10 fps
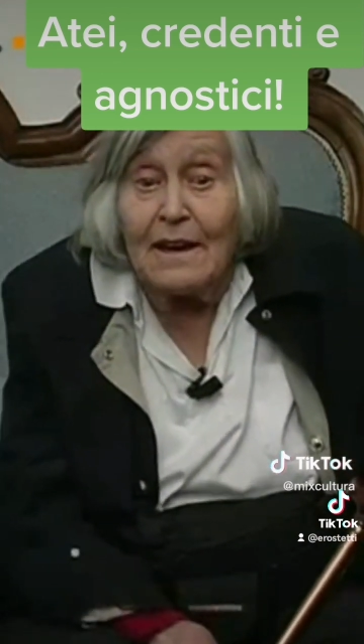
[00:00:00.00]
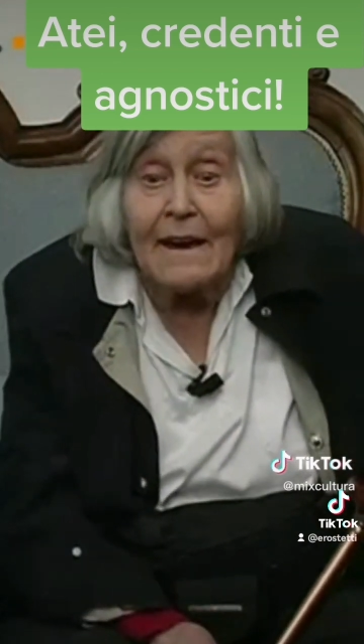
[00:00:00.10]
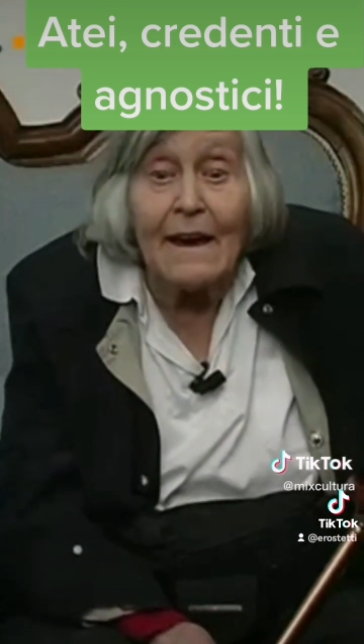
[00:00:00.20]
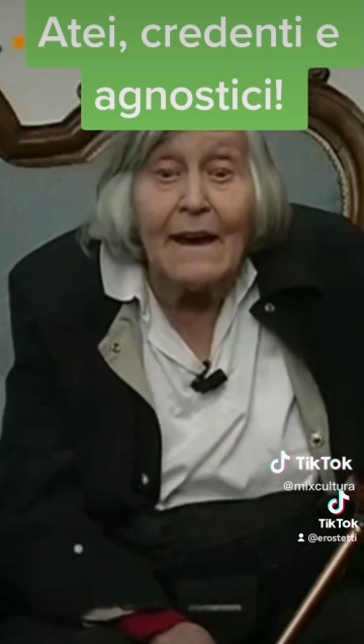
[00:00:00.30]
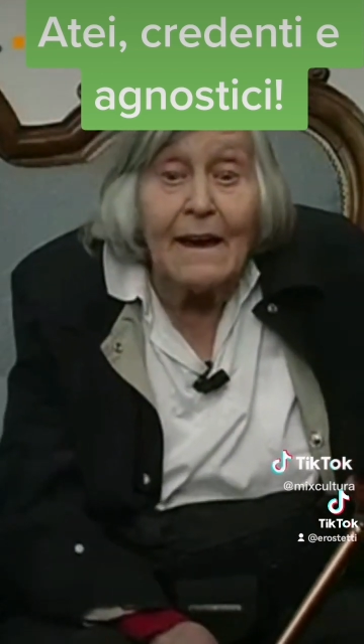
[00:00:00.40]

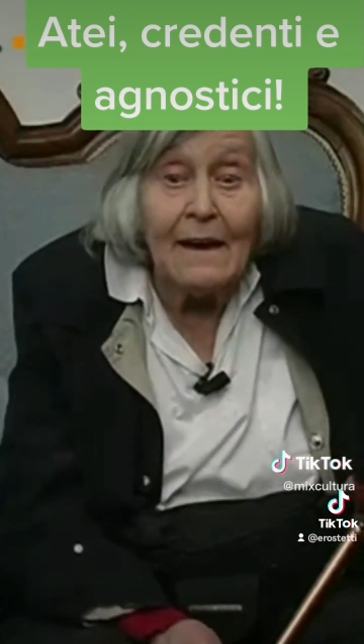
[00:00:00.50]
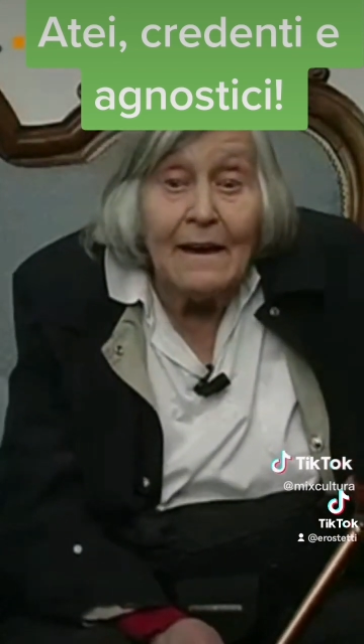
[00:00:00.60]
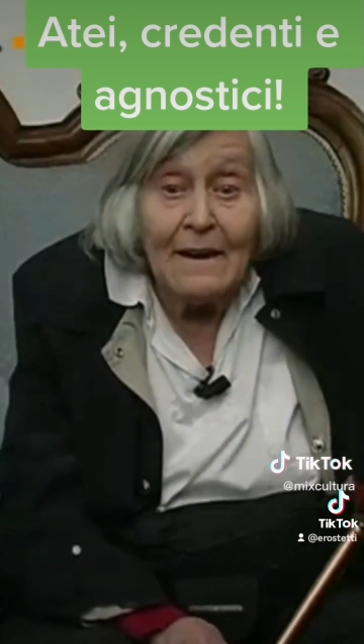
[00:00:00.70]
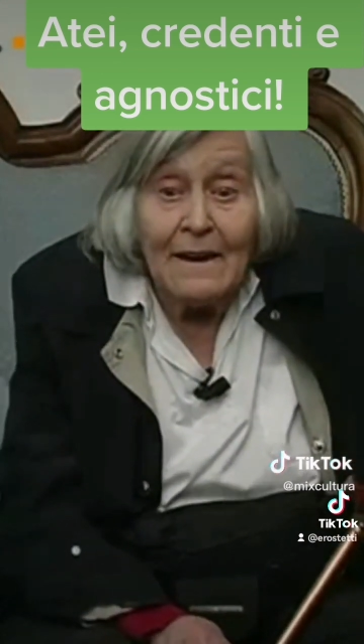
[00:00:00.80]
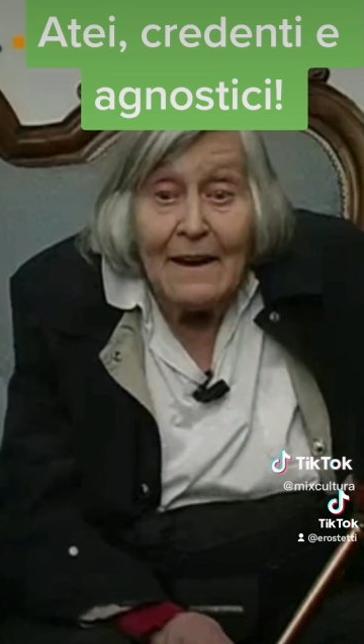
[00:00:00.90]

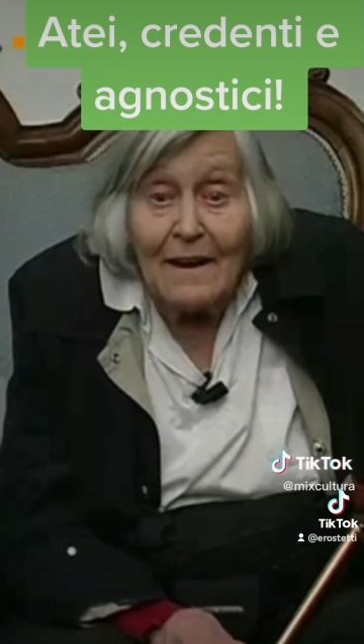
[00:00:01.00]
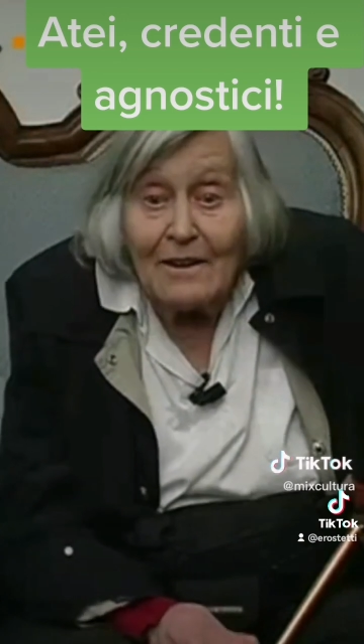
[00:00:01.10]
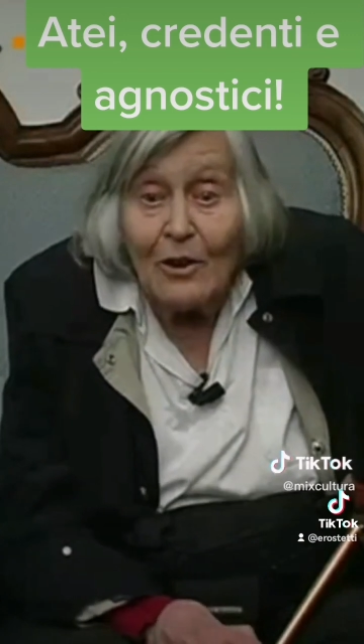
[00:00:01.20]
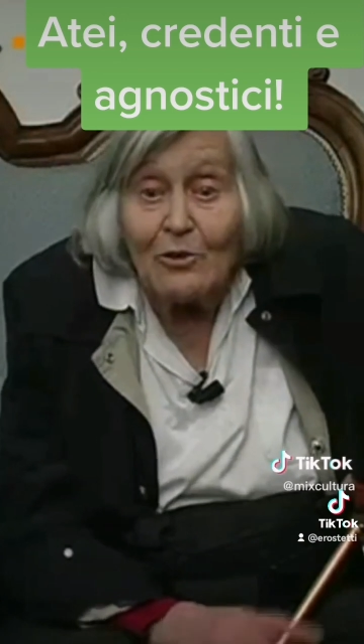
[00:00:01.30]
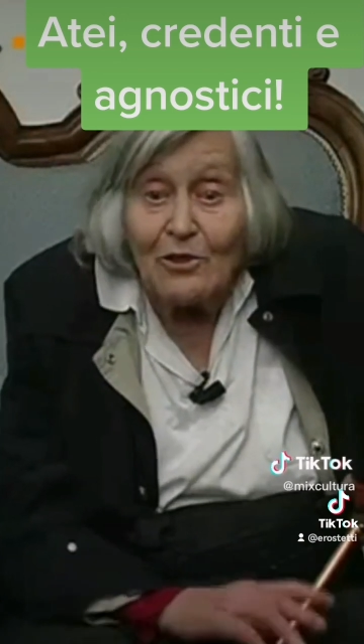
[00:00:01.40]
che eh,
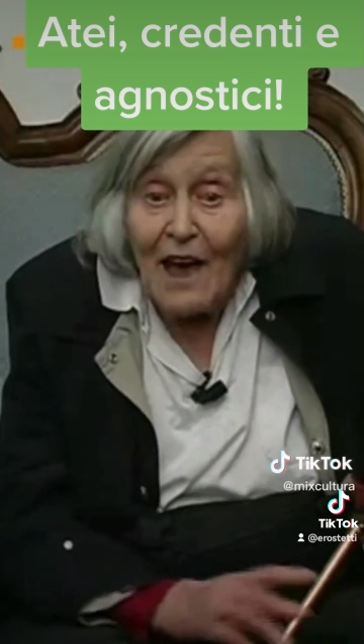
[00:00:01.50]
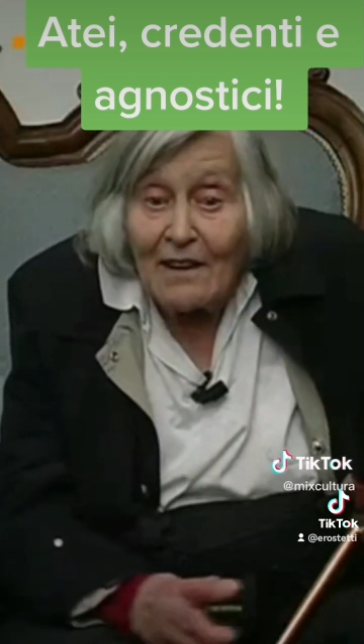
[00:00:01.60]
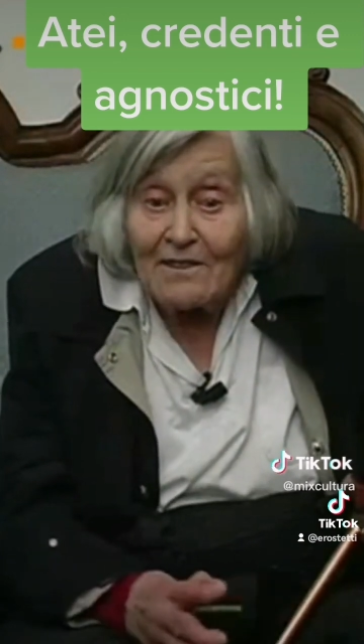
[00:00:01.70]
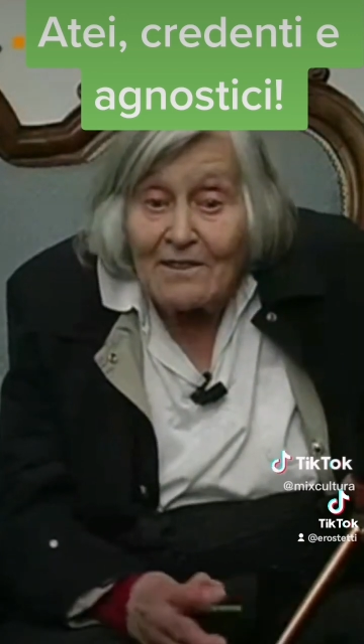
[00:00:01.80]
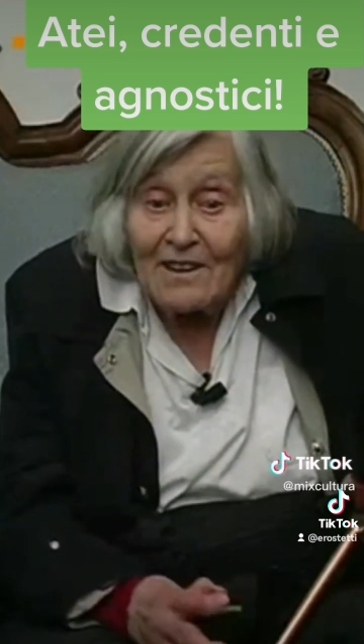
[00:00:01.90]
non
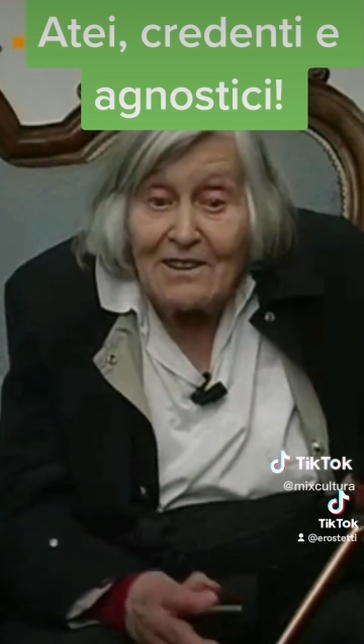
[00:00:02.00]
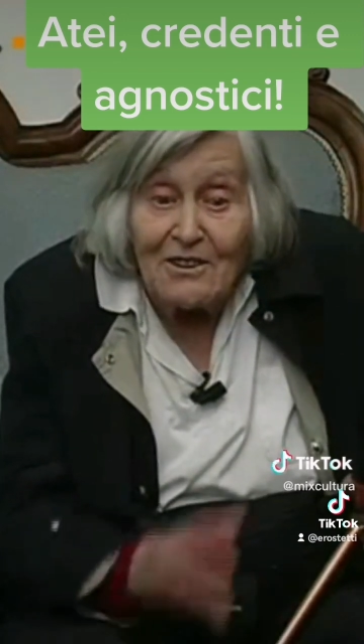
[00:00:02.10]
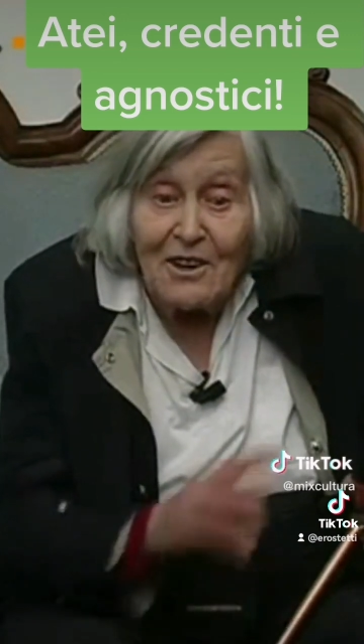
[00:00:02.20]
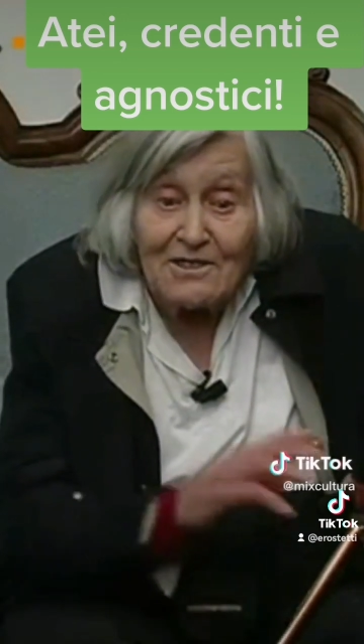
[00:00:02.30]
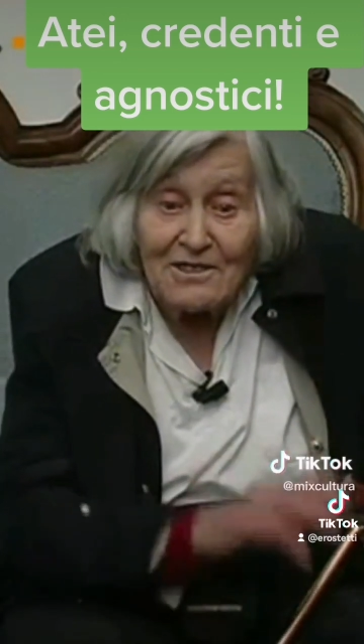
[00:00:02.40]
sa se
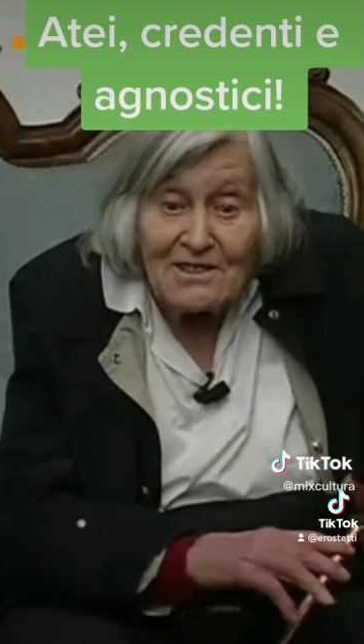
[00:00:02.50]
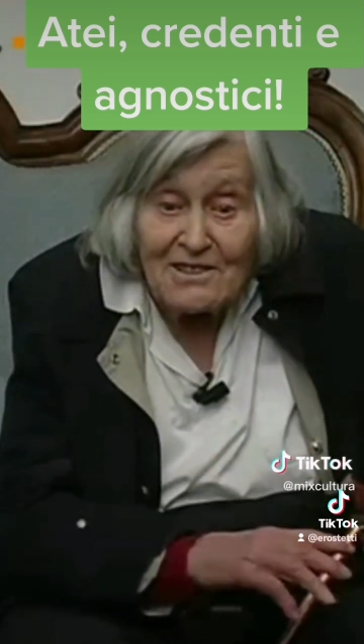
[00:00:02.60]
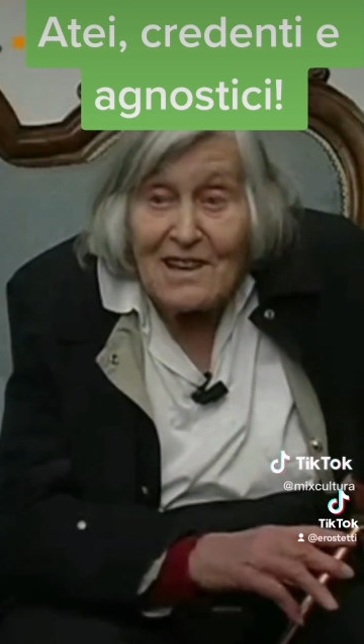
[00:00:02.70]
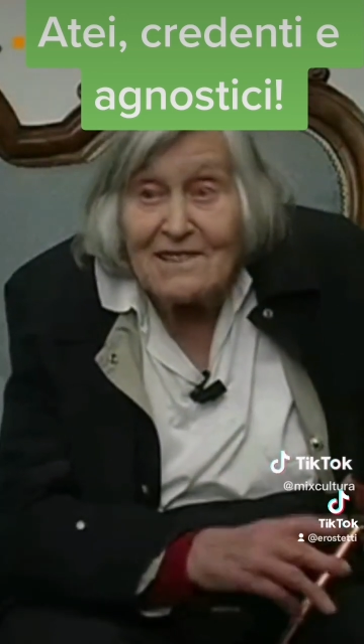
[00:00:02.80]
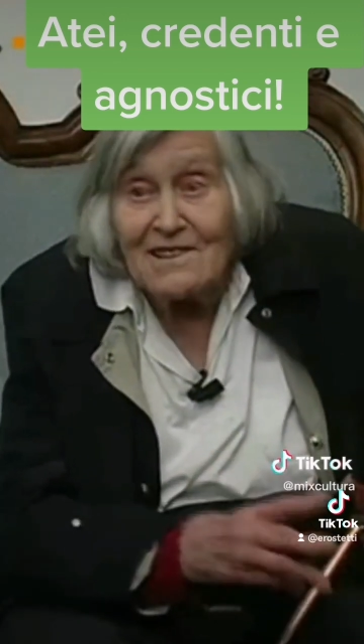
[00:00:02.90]
Dio
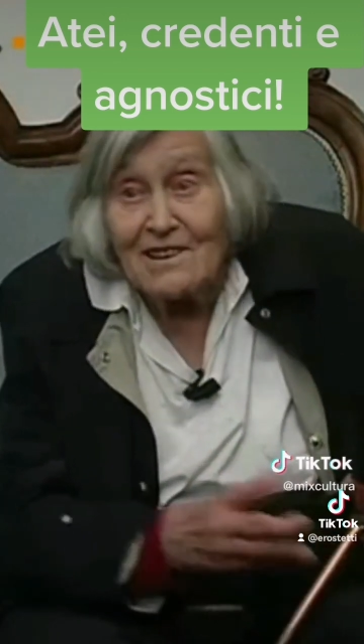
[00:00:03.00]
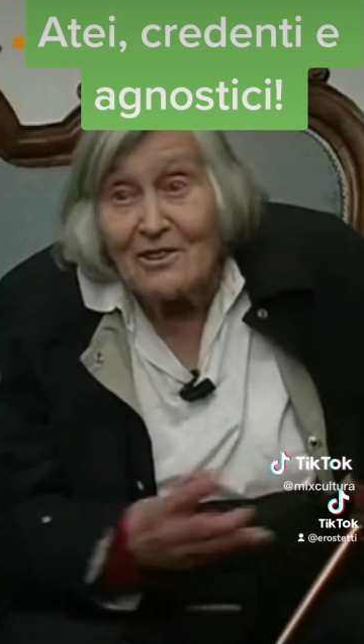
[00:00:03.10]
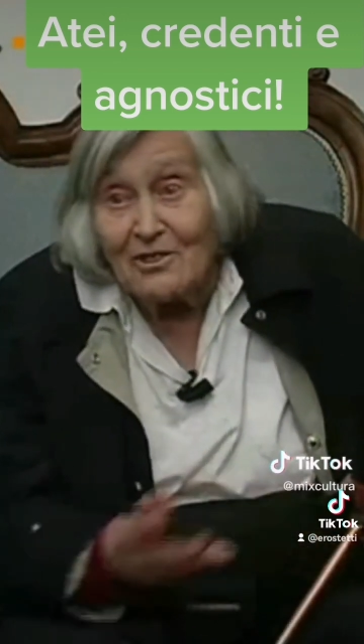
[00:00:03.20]
esiste, se non